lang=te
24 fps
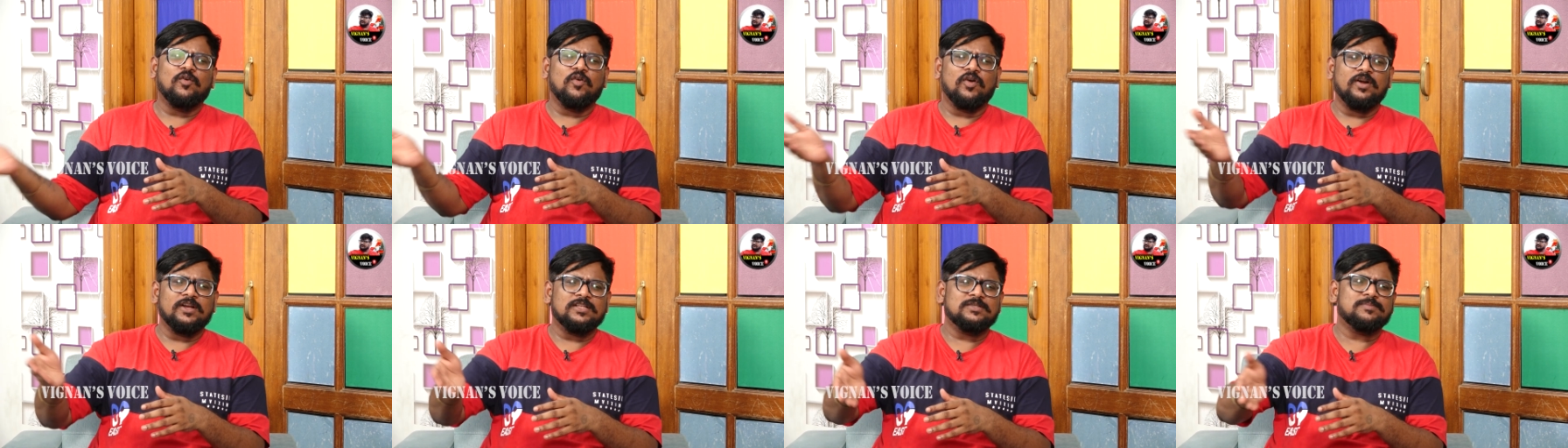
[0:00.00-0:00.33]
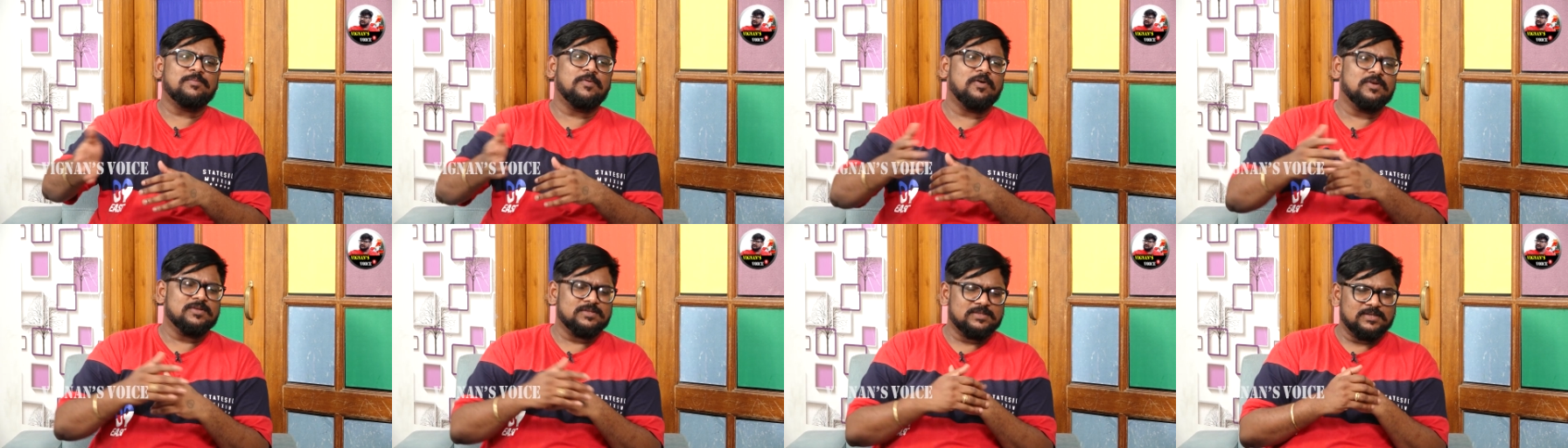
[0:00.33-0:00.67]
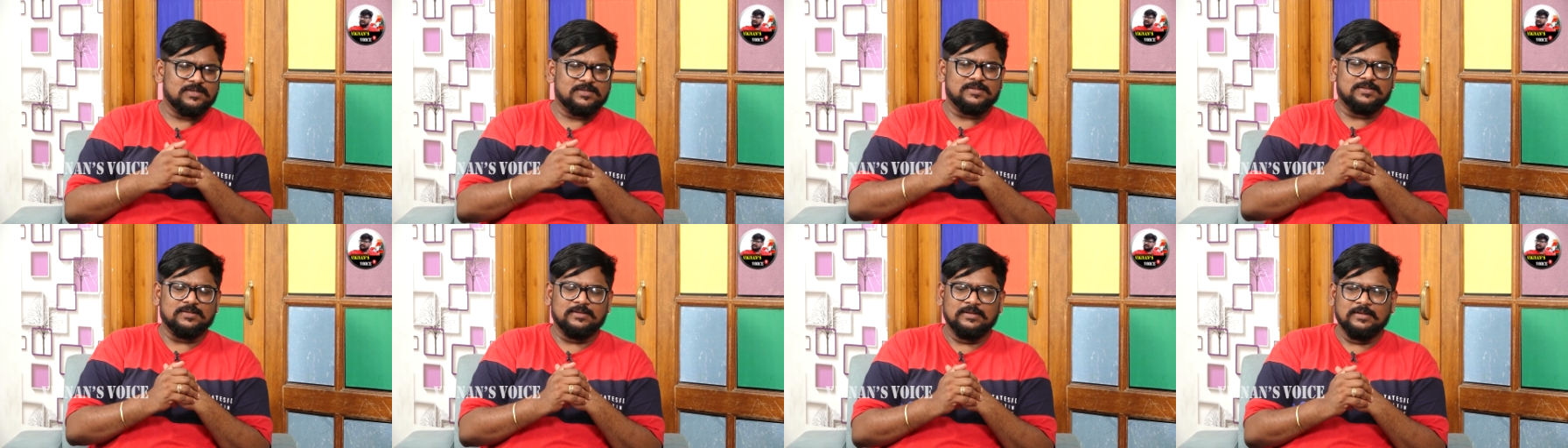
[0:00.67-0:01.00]
ఇంకొన్ని
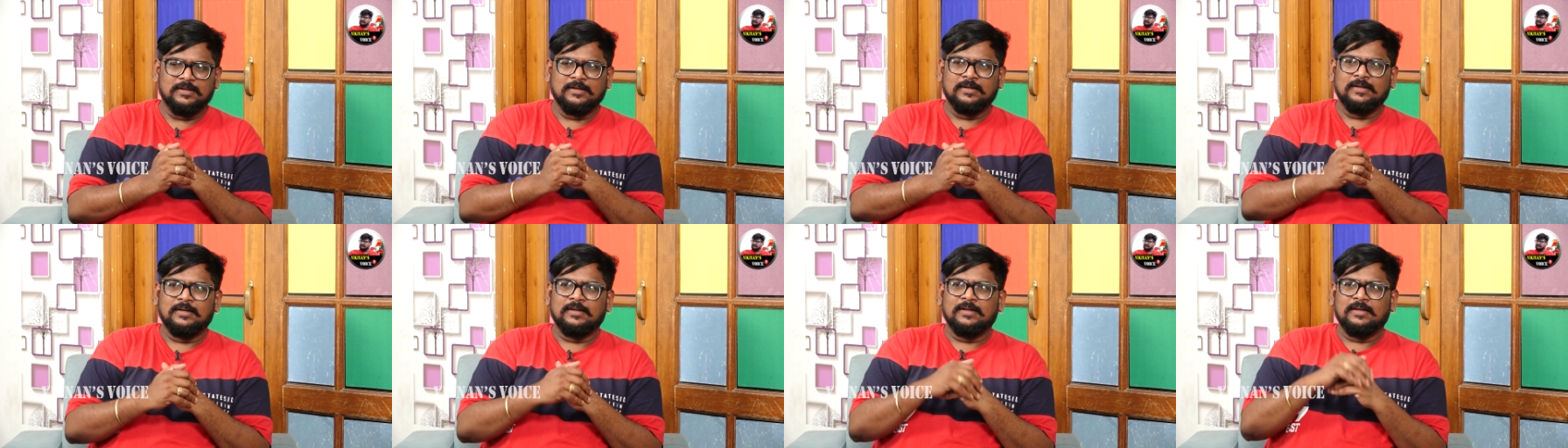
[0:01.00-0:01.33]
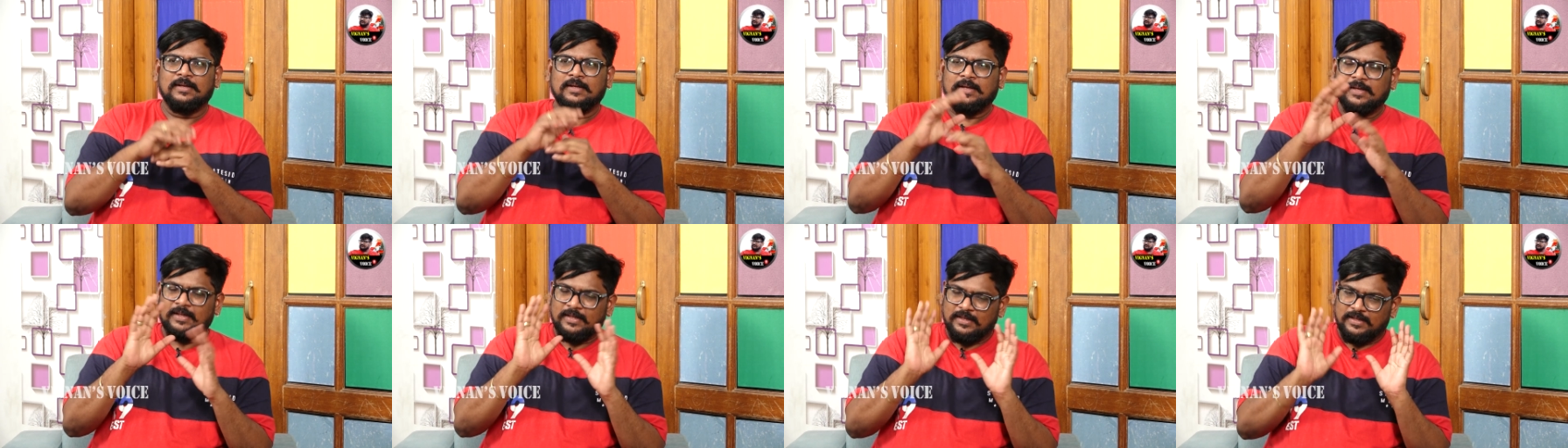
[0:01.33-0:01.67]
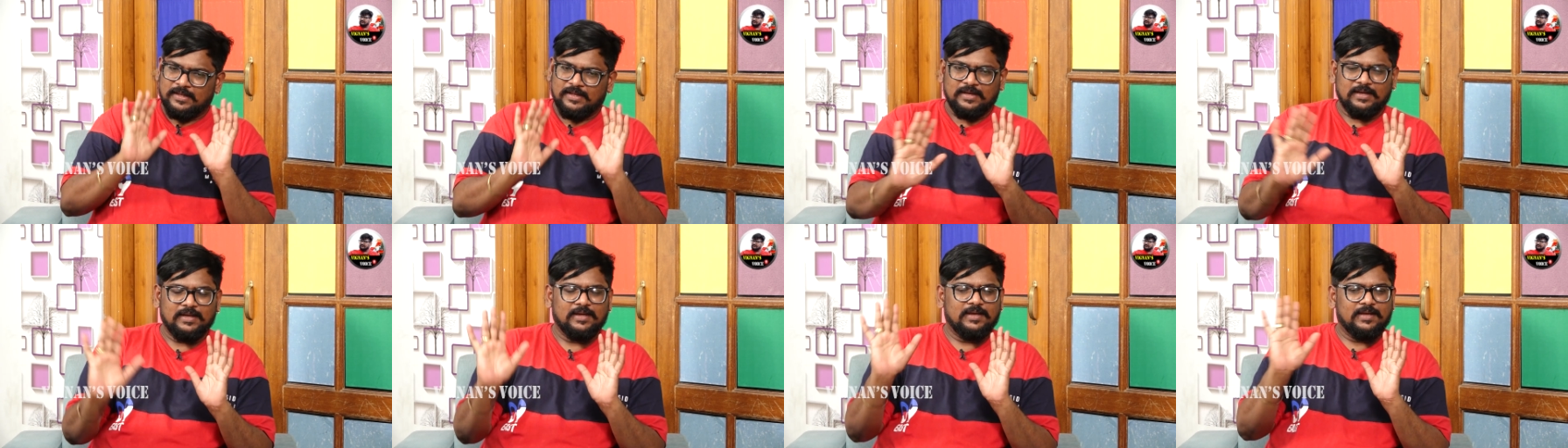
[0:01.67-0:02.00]
స్పాన్సర్స్
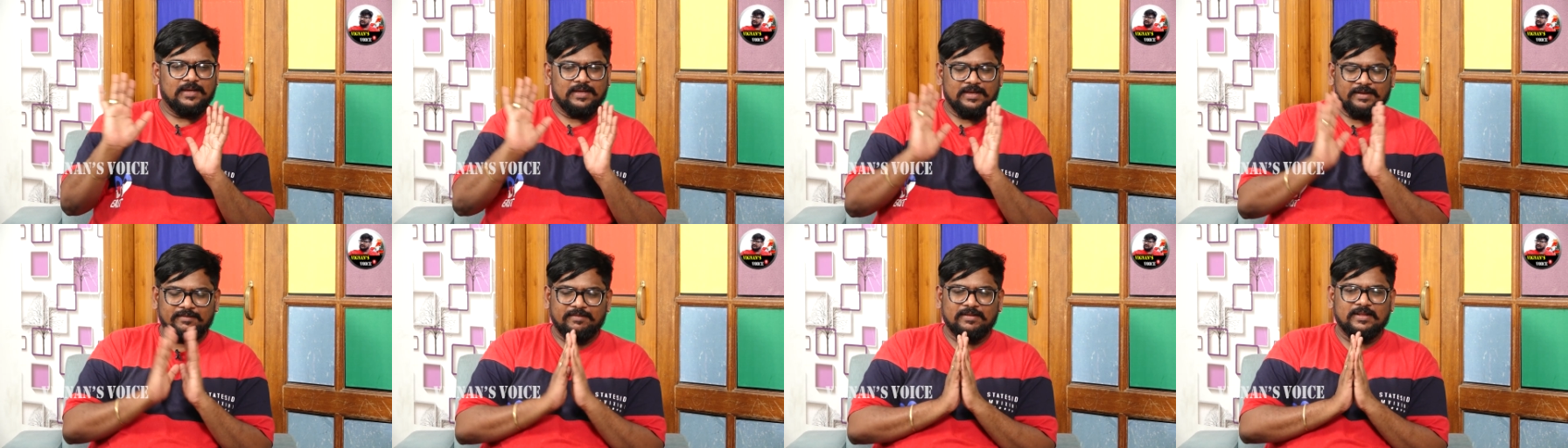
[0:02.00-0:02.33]
ఈ